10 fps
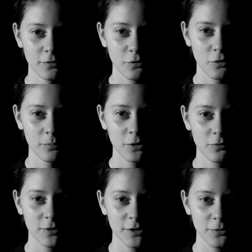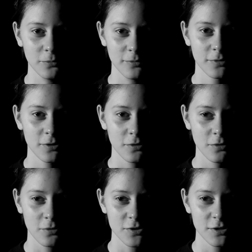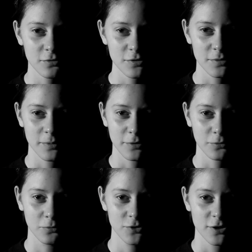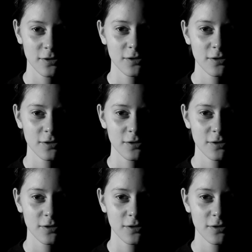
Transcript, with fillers: com'io vidi un, così non si pertugia,